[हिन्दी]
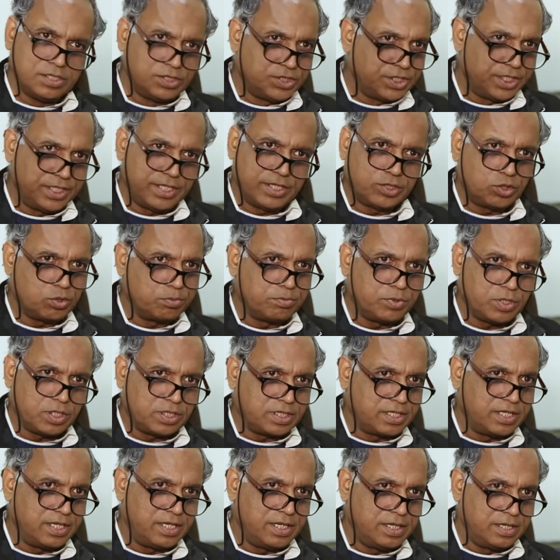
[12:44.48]
जी ये तो
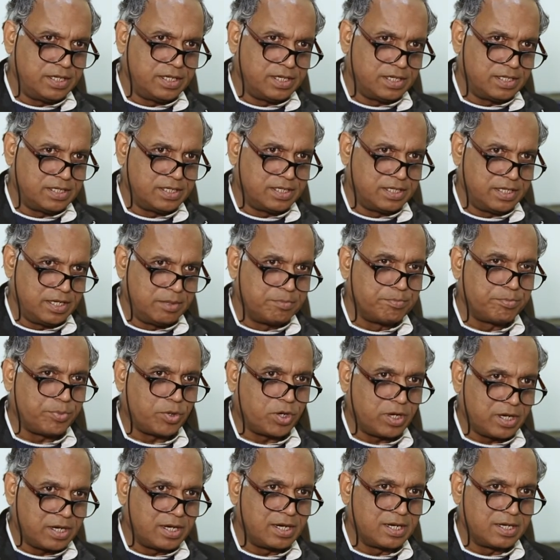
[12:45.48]
बहुत ही
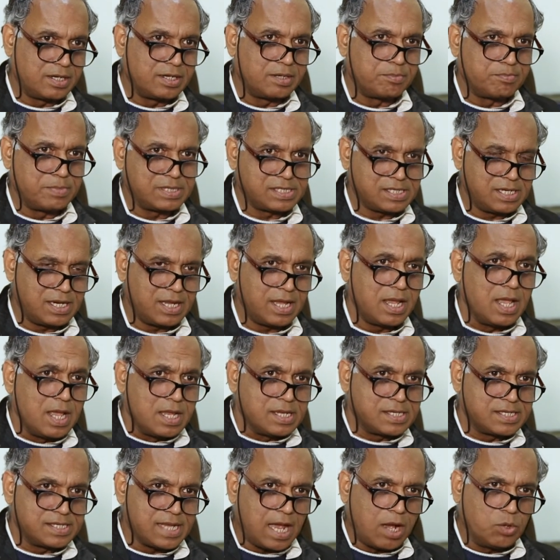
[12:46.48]
इम्पॉर्टेंट मसला है
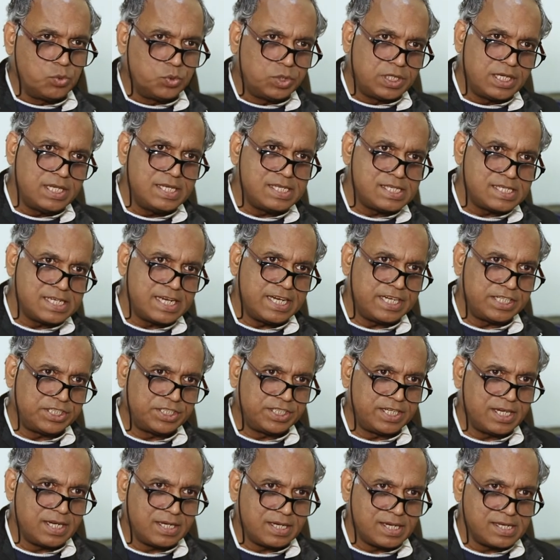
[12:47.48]
साउथ ईस्ट
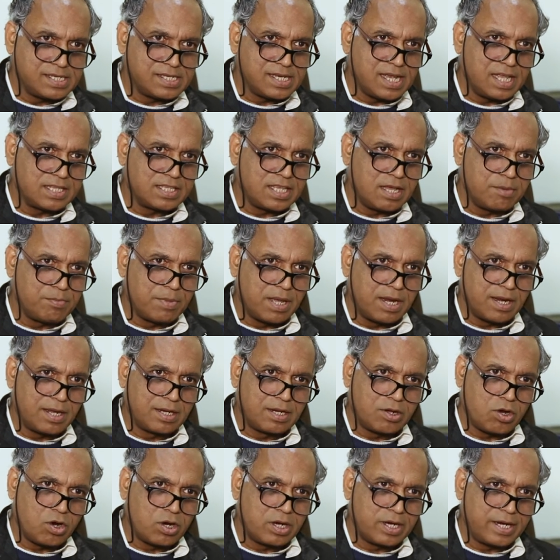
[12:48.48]
एशिया के साथ हमारा
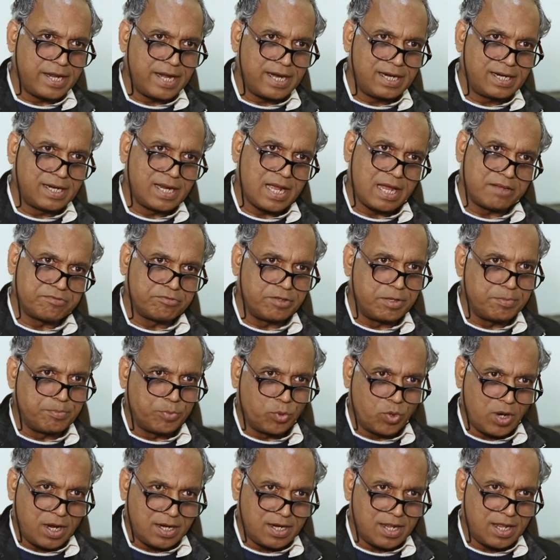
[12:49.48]
कांटेक्ट काफ़ी
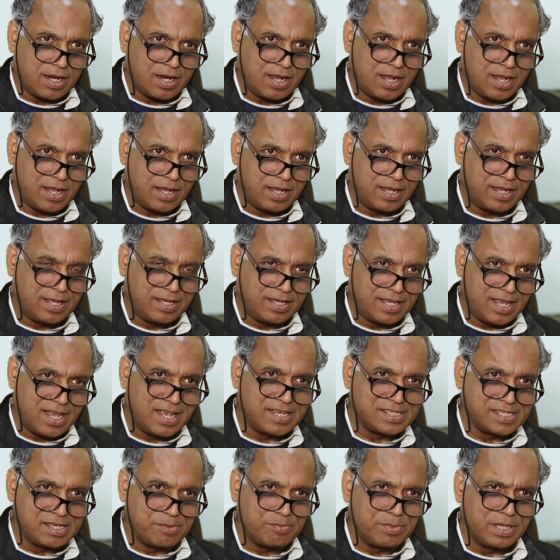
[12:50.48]
पुराना रहा है यहाँ
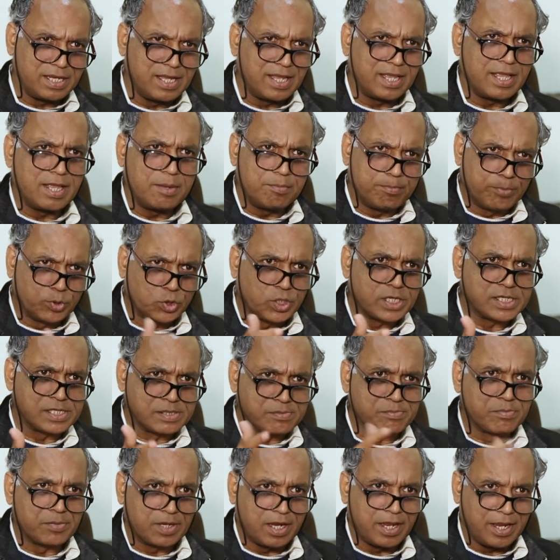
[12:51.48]
से भी गए हैं
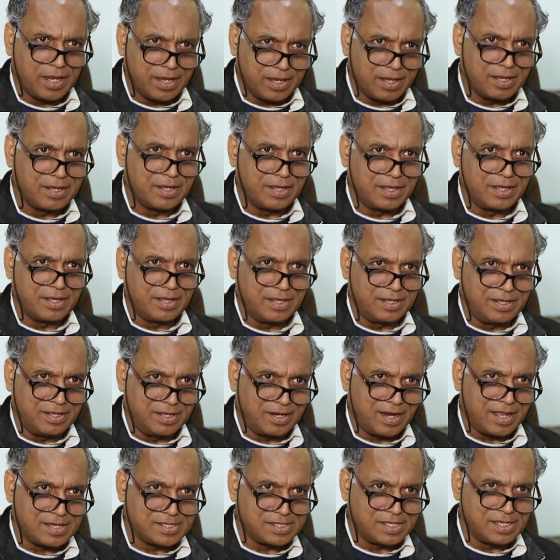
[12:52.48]
बुद्धिज़्म के
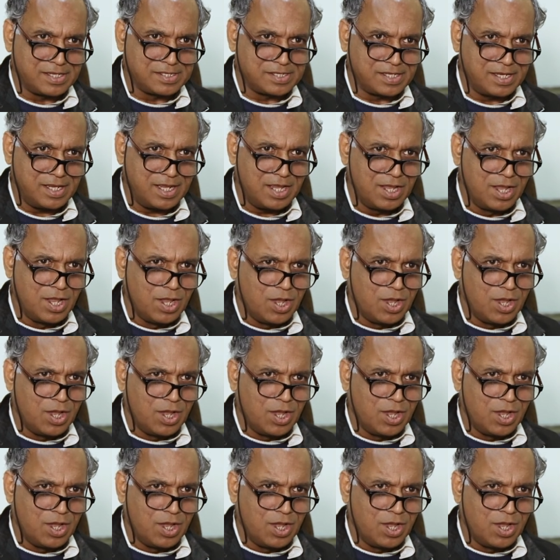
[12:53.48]
रास्ते से